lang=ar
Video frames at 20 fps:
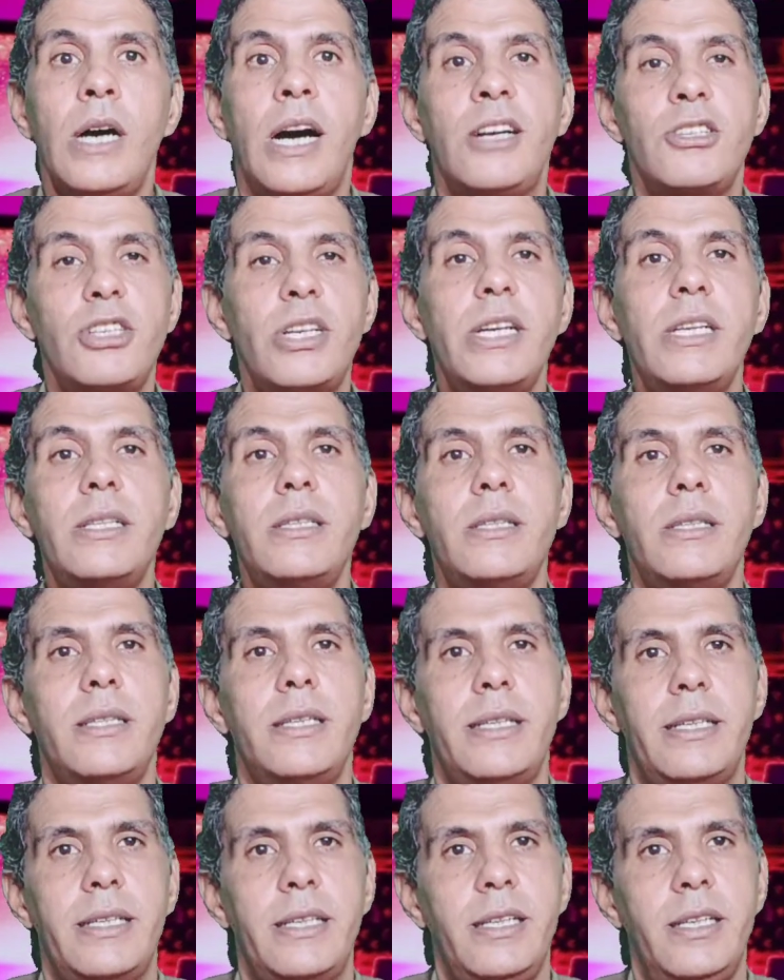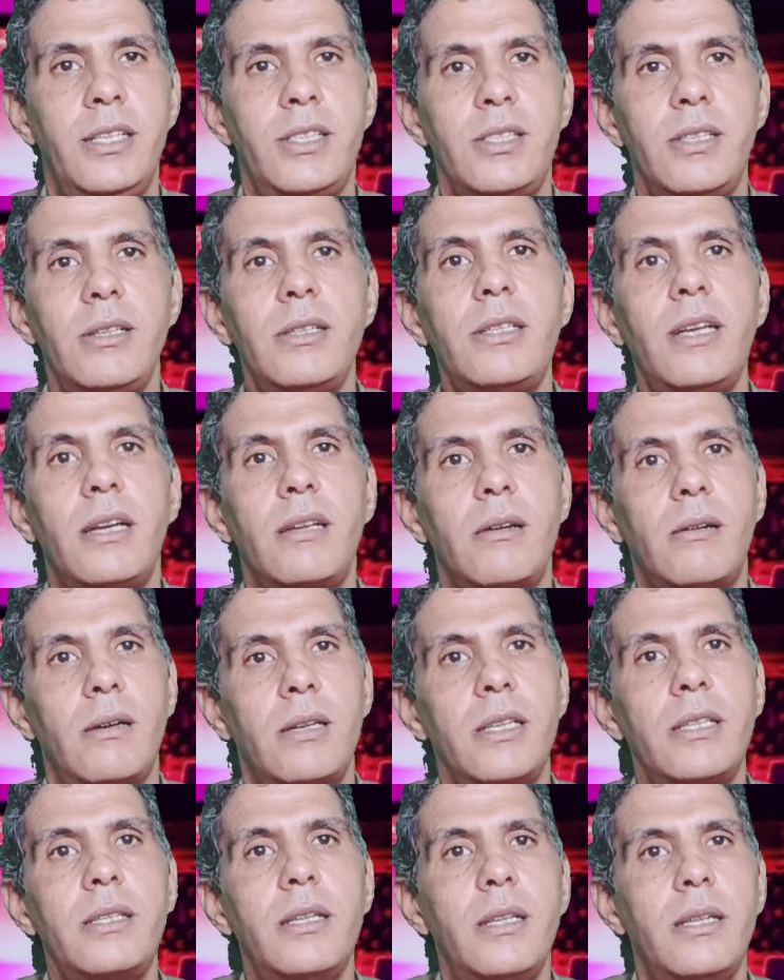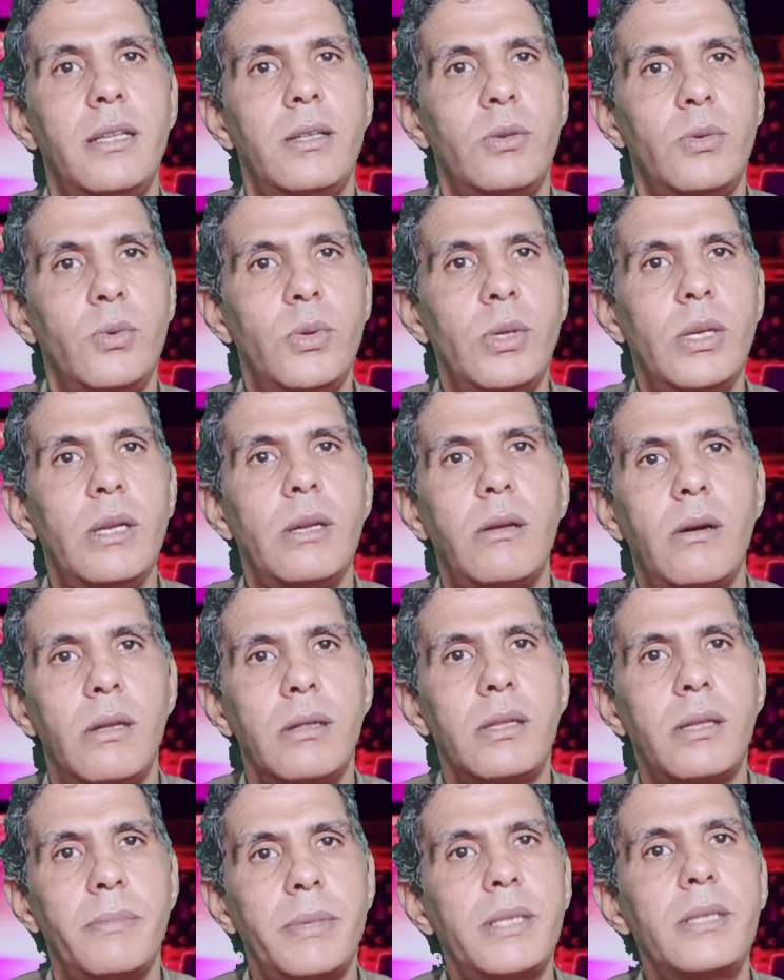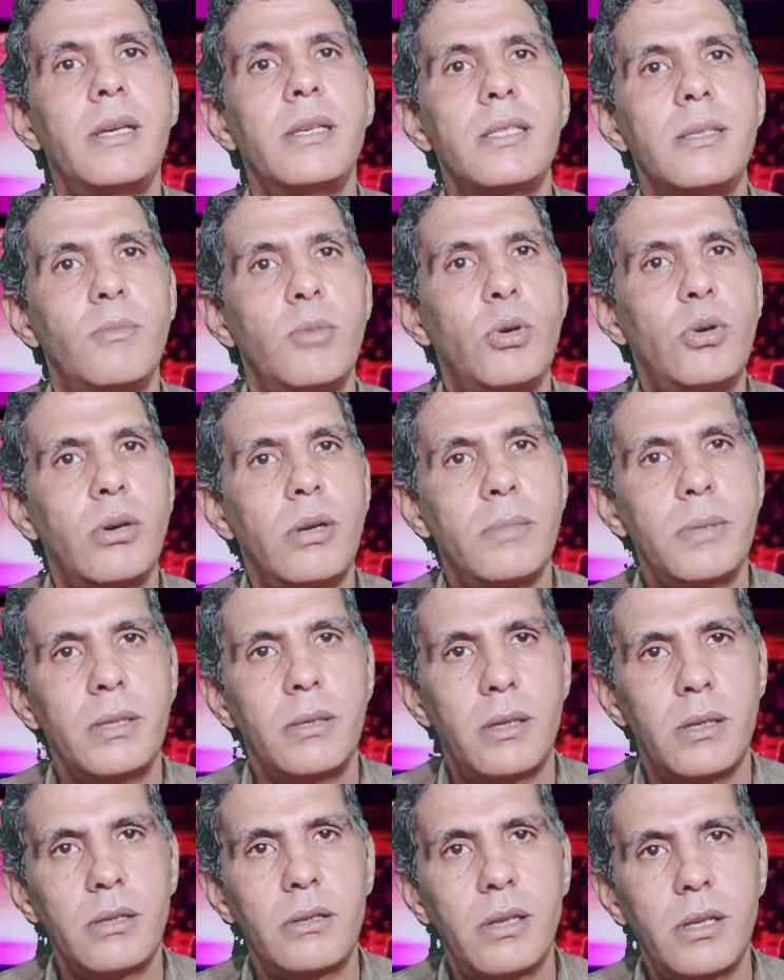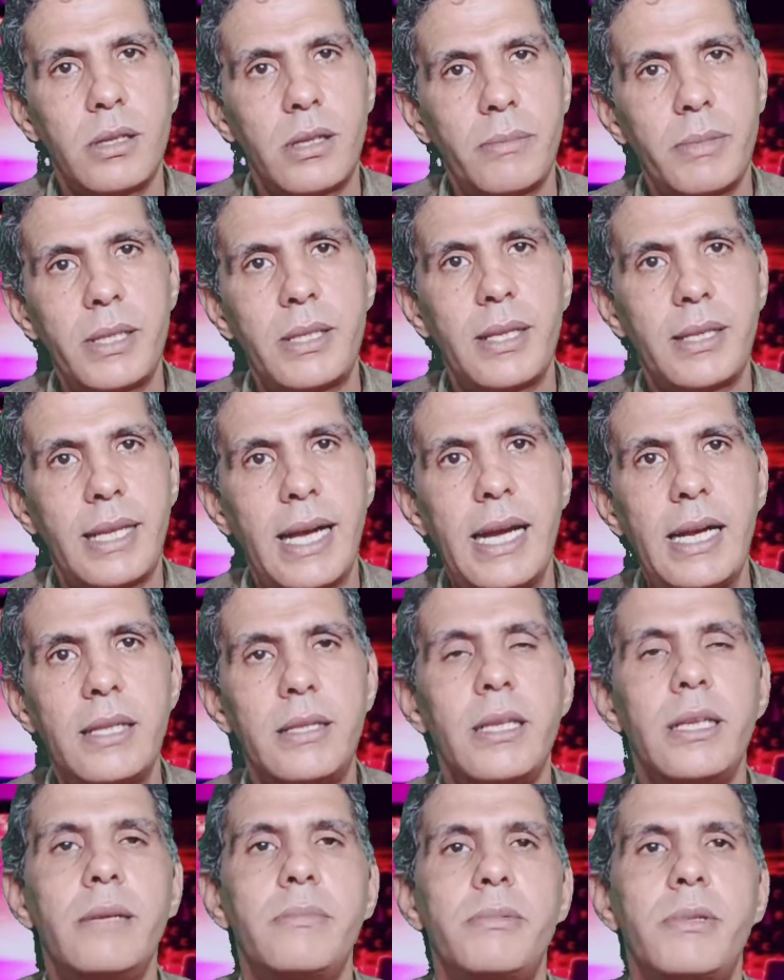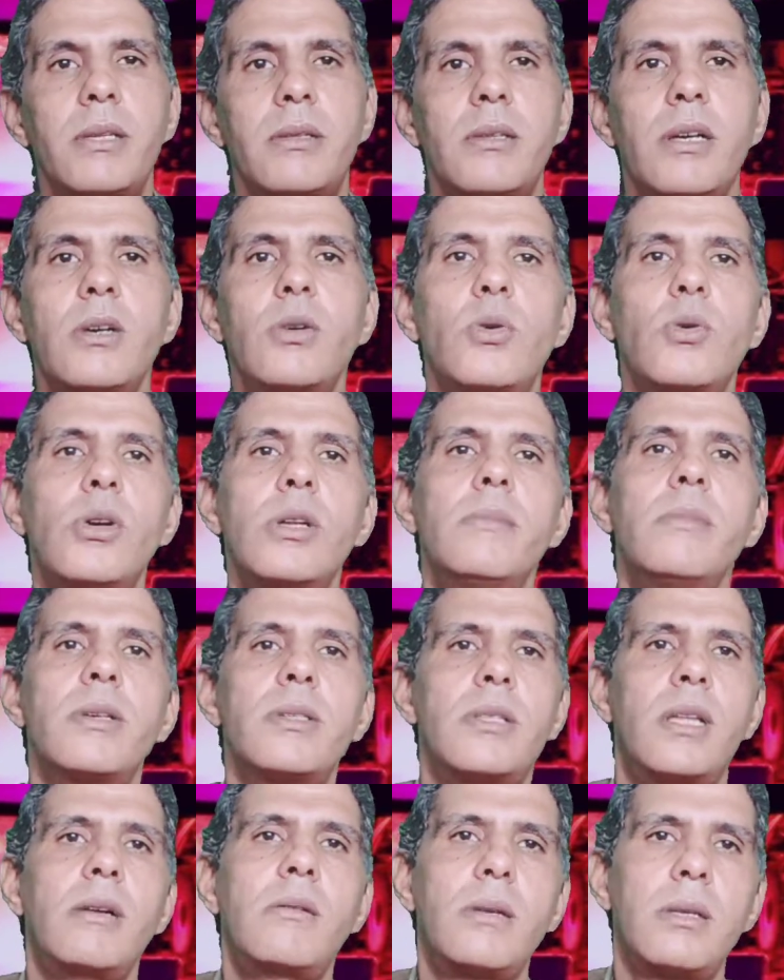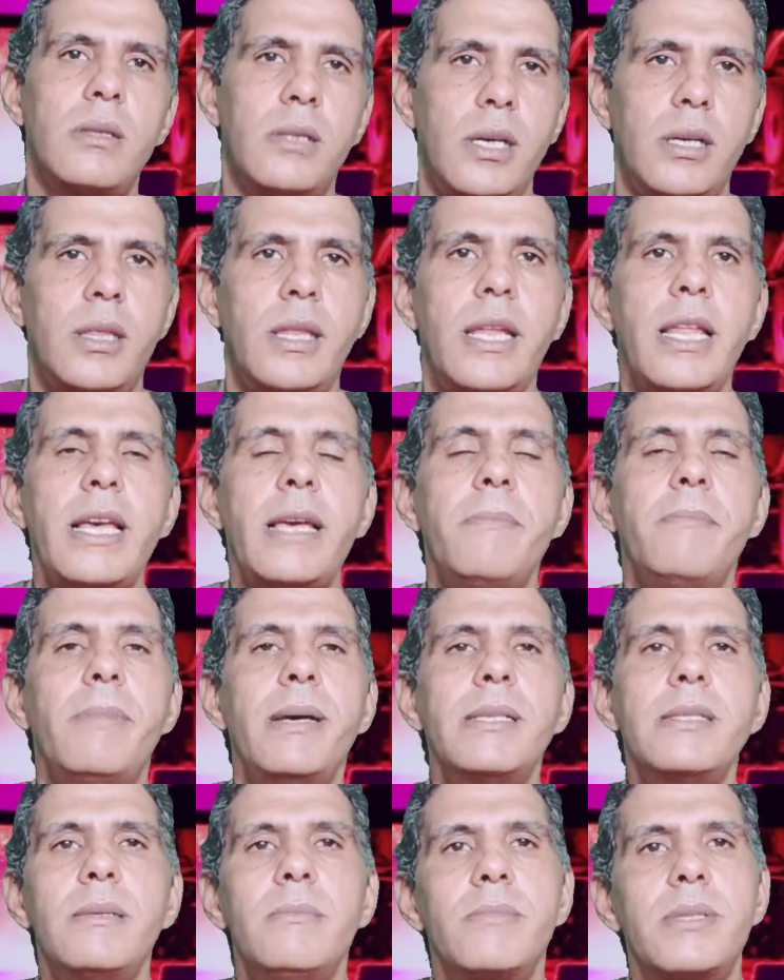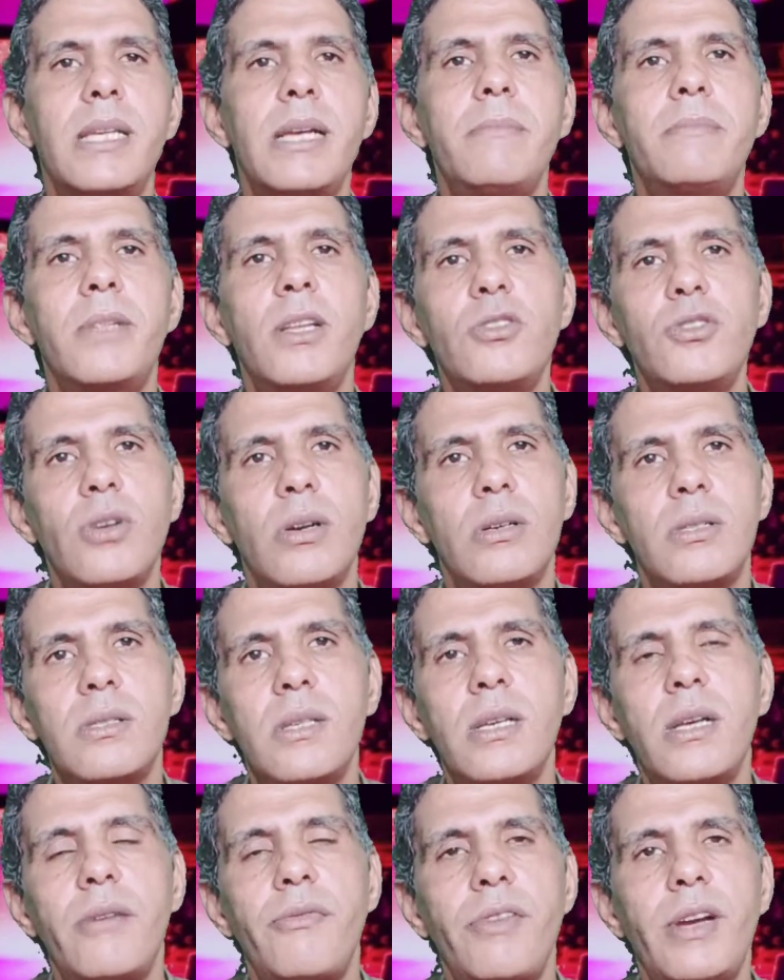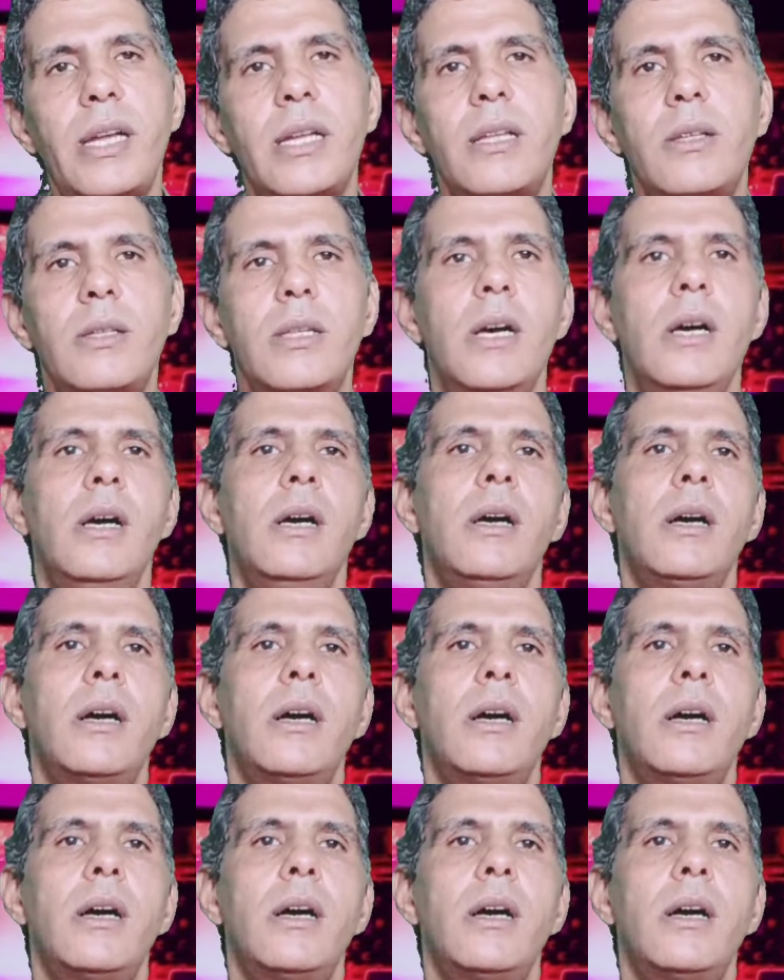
عشان احتياطي على القناه الاولى الخلطبيطه هسيب لكم رابط قناه خلطبيطه تحت اللي بتنتقد كل ما يستحق النقد لكن باسم سام ده شخصيه فعلا